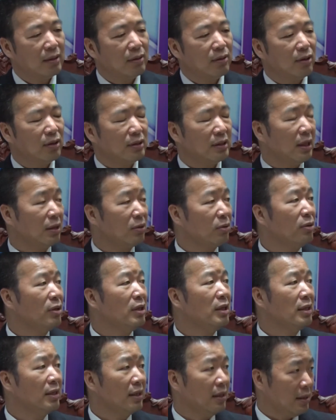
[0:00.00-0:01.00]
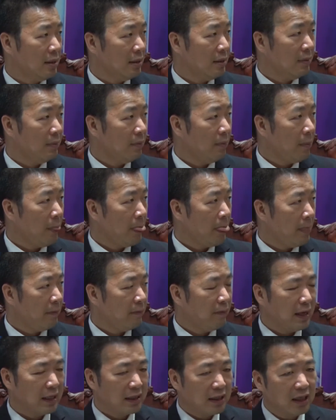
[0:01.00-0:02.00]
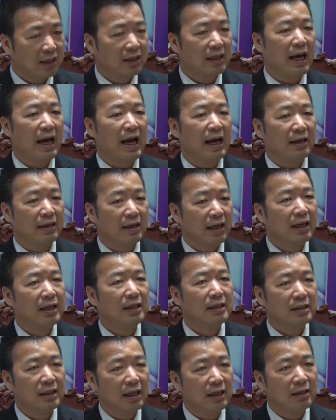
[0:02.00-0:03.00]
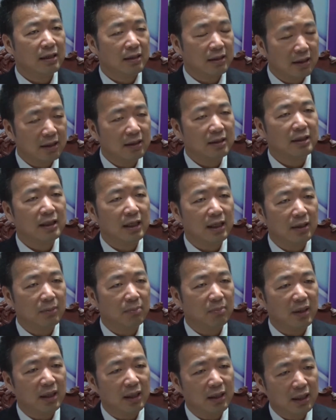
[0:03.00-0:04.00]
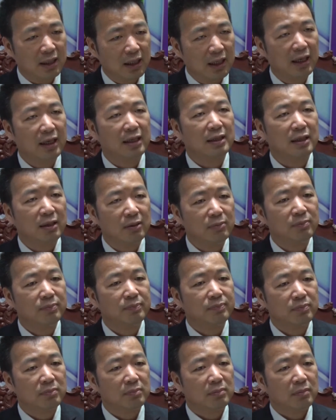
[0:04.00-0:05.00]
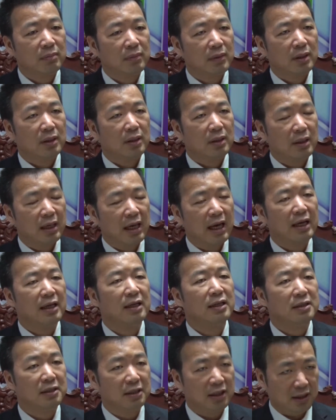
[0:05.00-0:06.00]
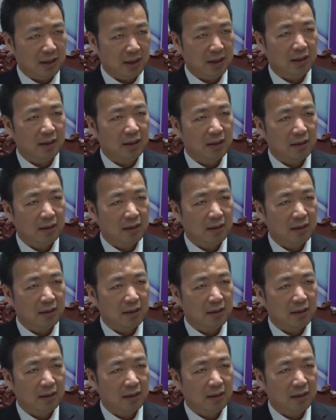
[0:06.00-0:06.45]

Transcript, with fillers: họ sẽ có ý thức và tất cả ở đây sẽ được giữ gìn bởi cái hệ thống an ninh trật tự